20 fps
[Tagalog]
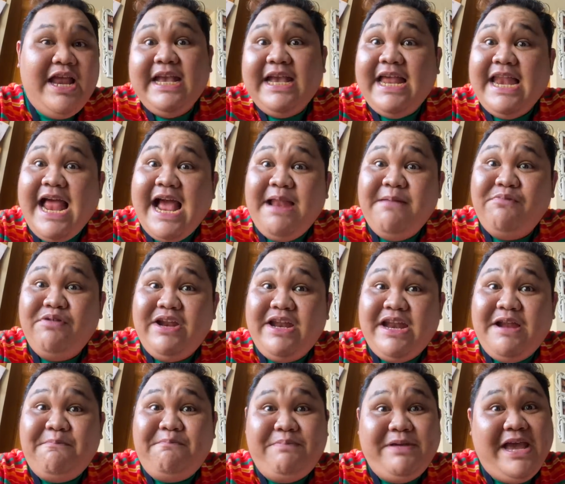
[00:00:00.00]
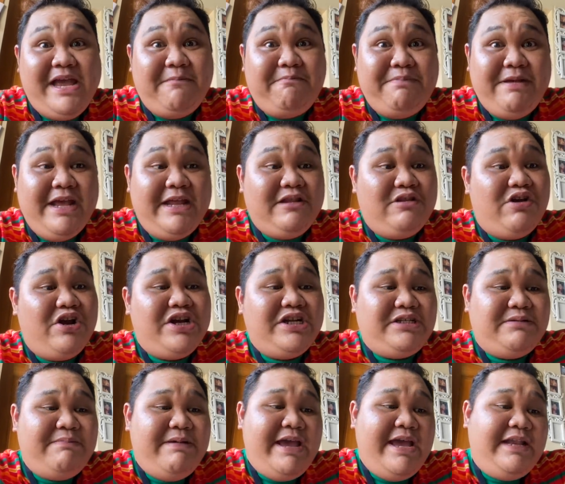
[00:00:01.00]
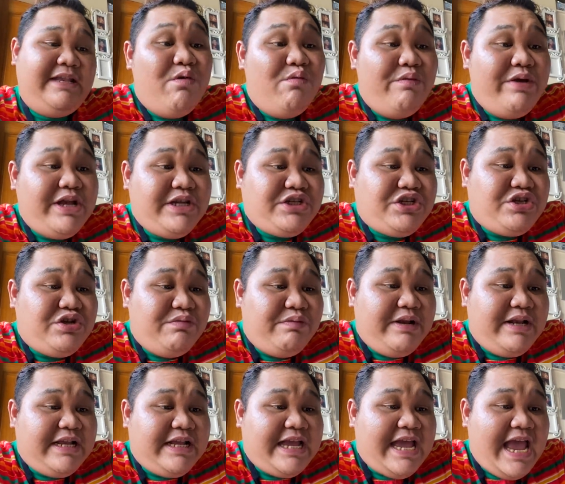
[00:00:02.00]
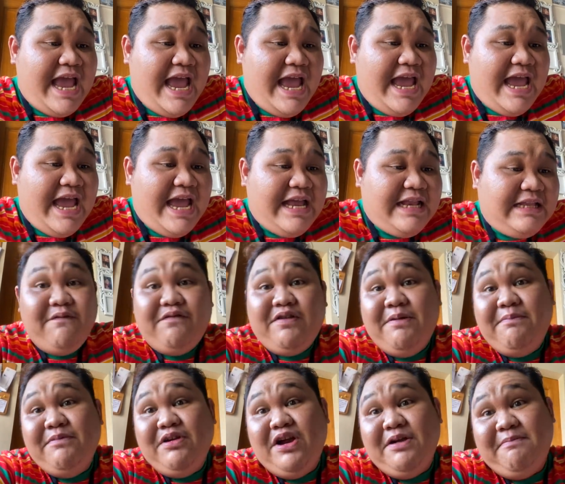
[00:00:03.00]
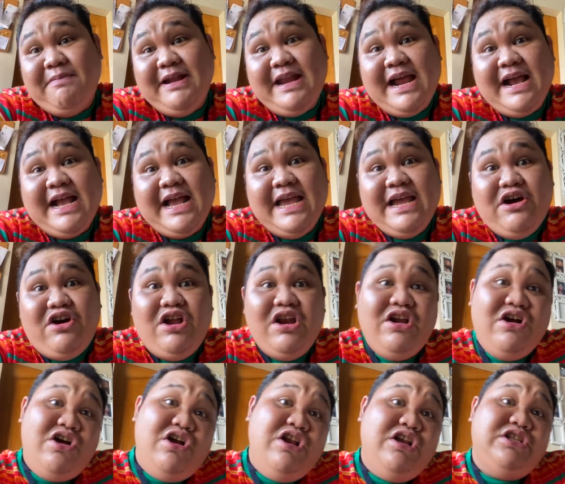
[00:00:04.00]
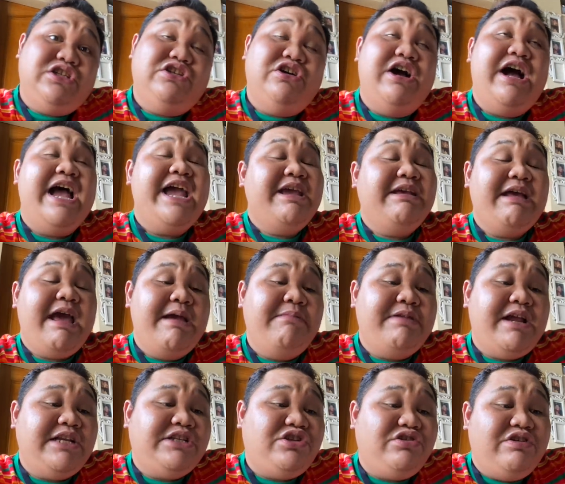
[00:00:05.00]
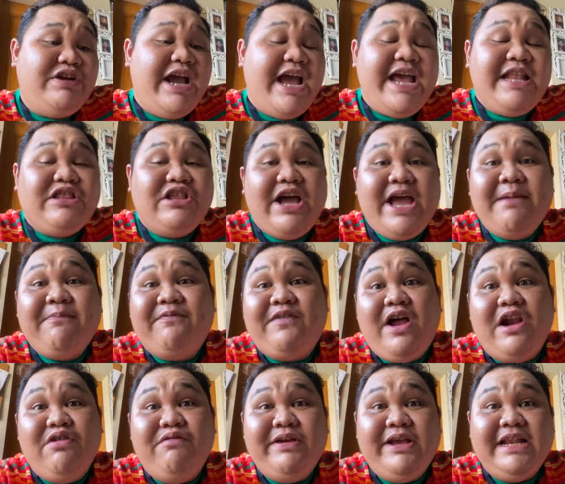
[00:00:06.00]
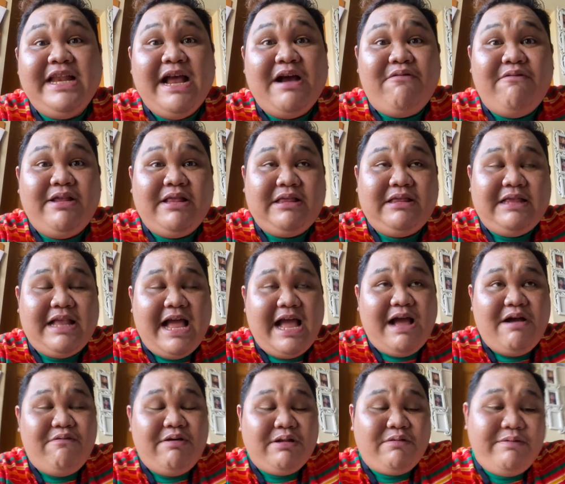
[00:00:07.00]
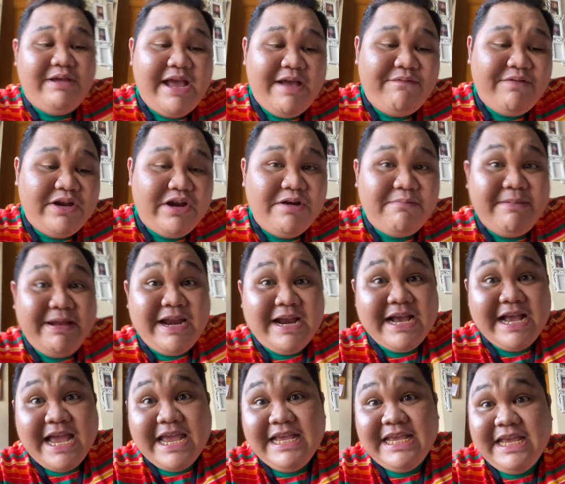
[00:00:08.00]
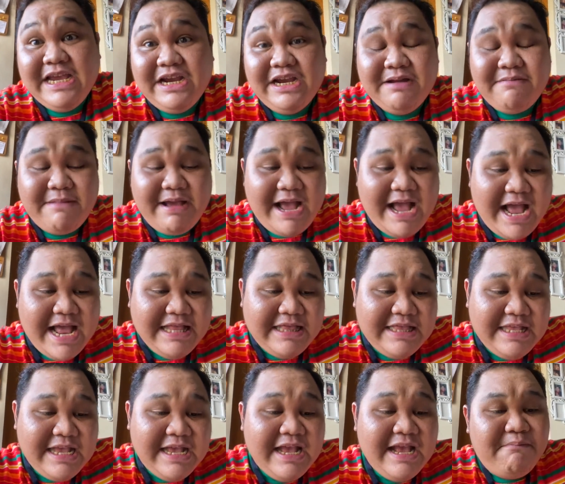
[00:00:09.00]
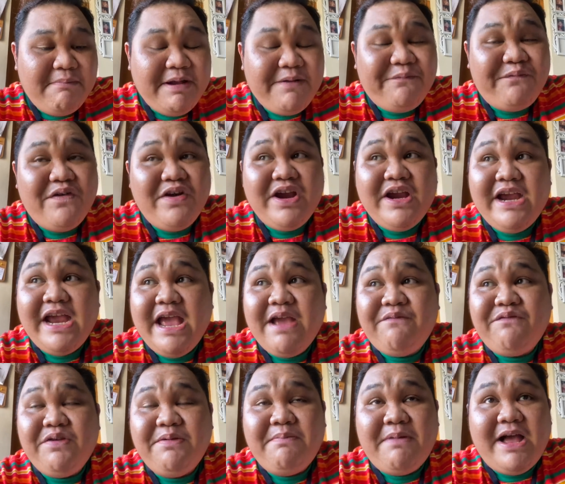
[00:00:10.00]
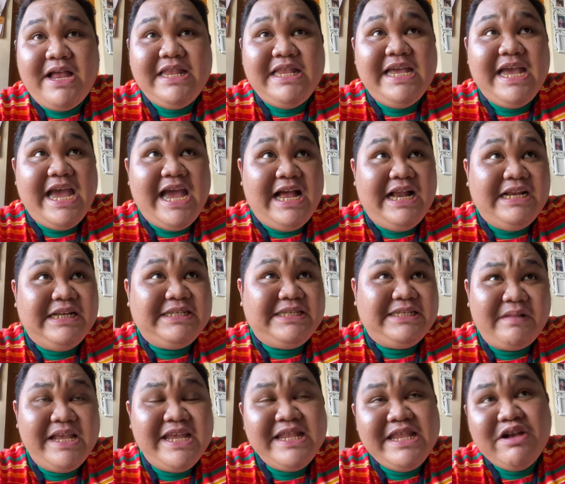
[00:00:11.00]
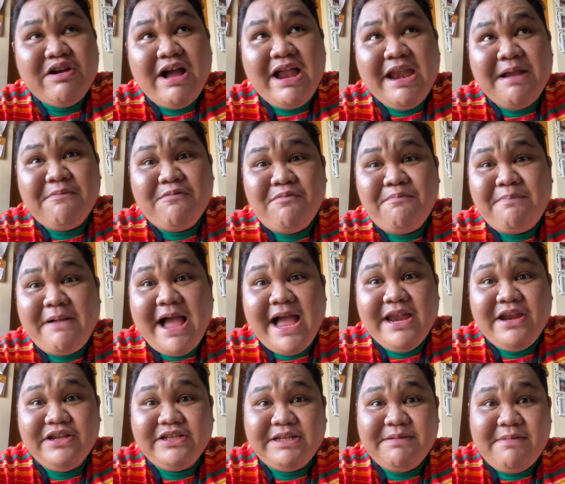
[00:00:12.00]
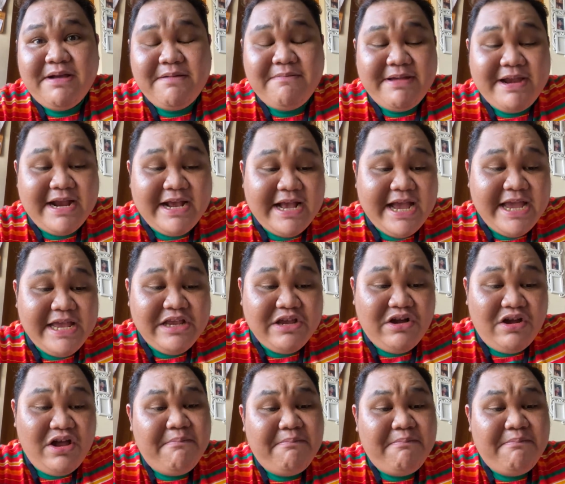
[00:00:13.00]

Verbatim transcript: kailangan mo na ng PNP endorsement, which you will get from your barangay hall also. I, I'm not sure. At I'm following lang what, uh, what we have in our barangay here in Makati. But for everybody else, hindi ko alam kung paano sa mga barangay barangay nyo.